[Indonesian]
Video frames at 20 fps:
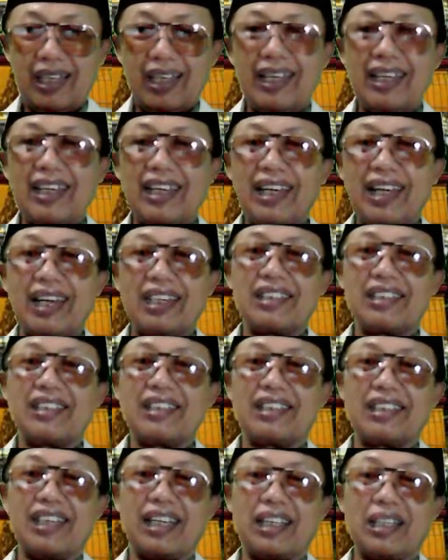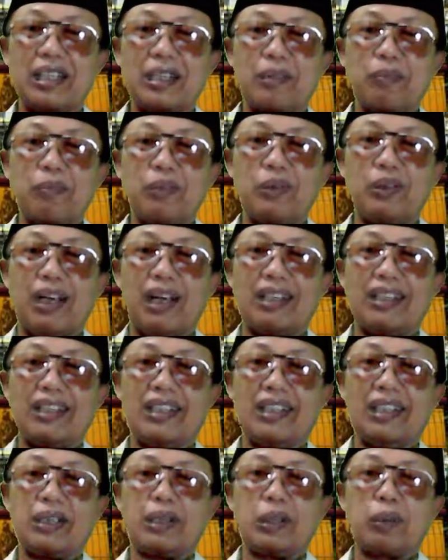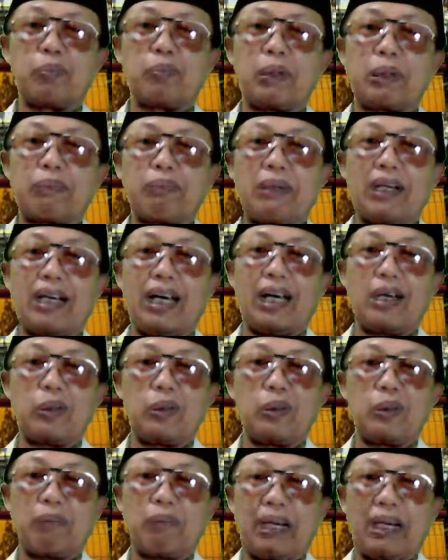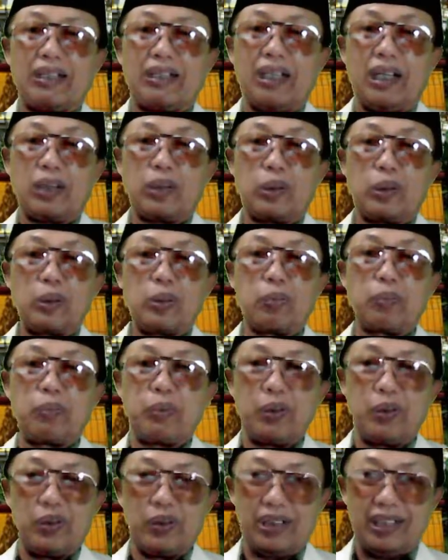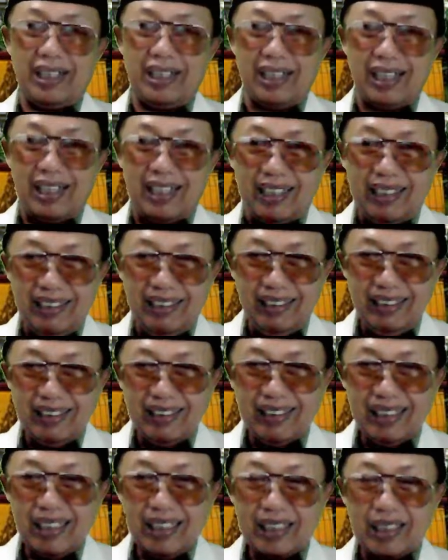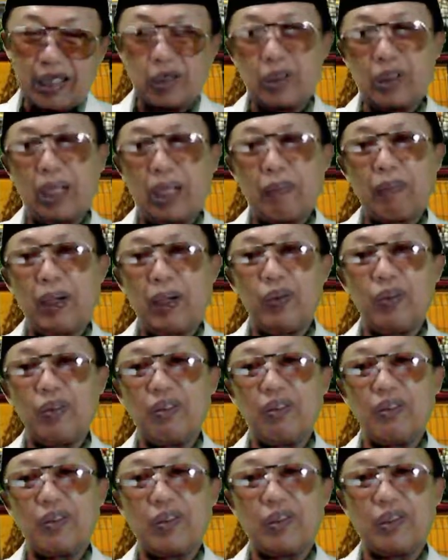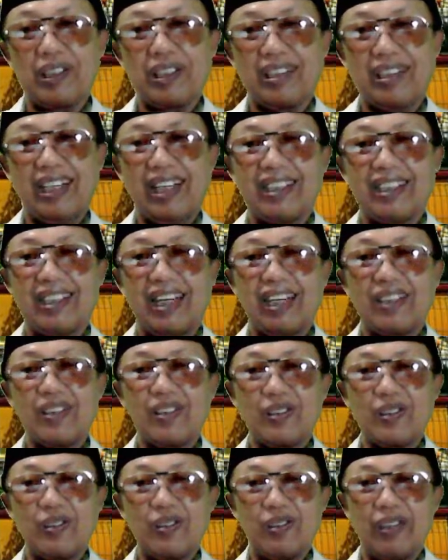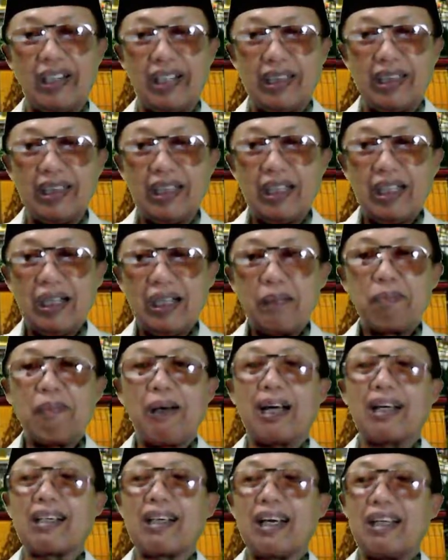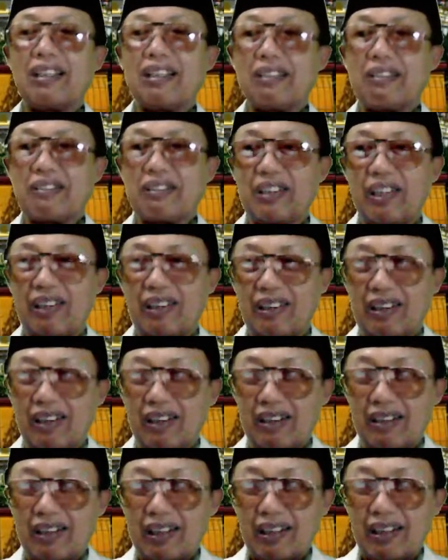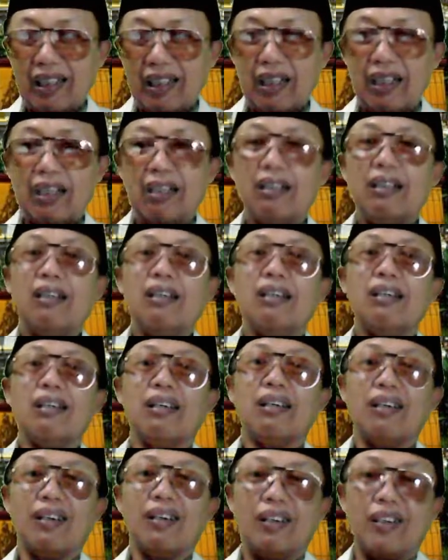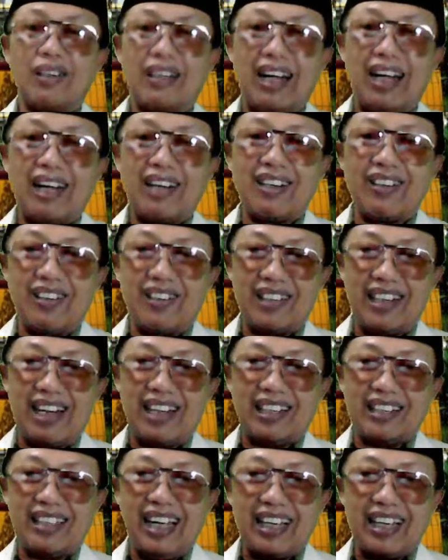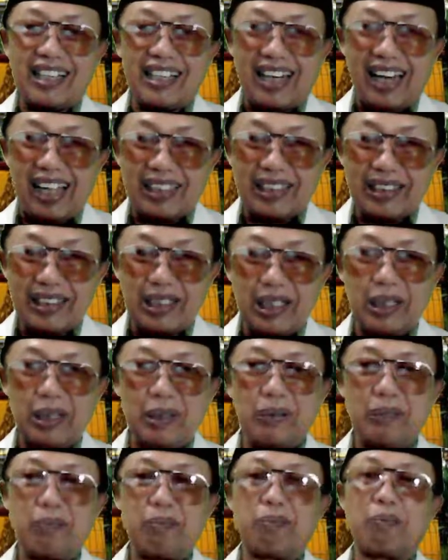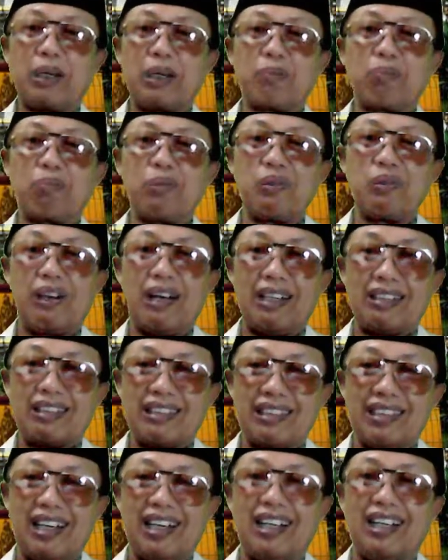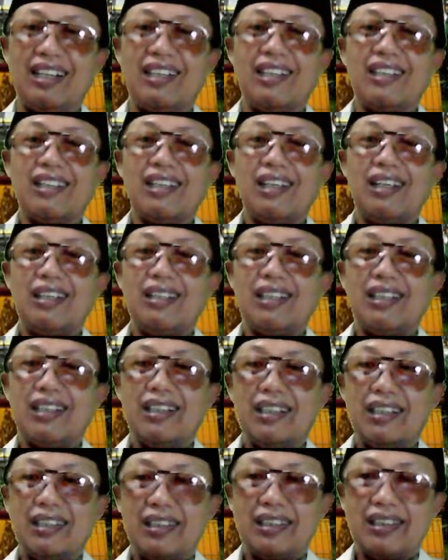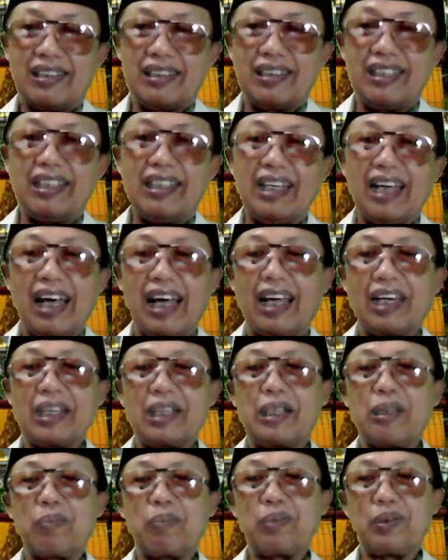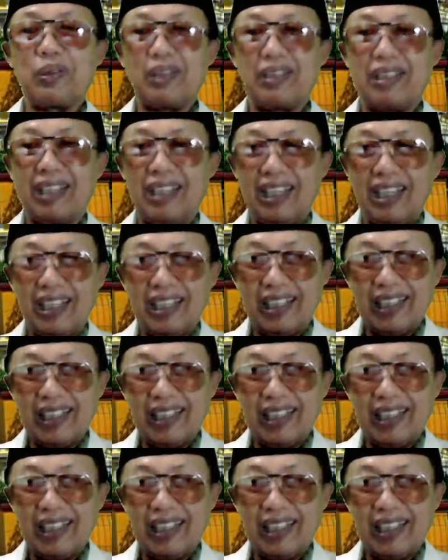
energi dari rembulan itu berpengaruh pada tubuhnya terutama untuk kesehatan kulit maka insya Allah orang-orang yang rajin berpuasa di hari putih,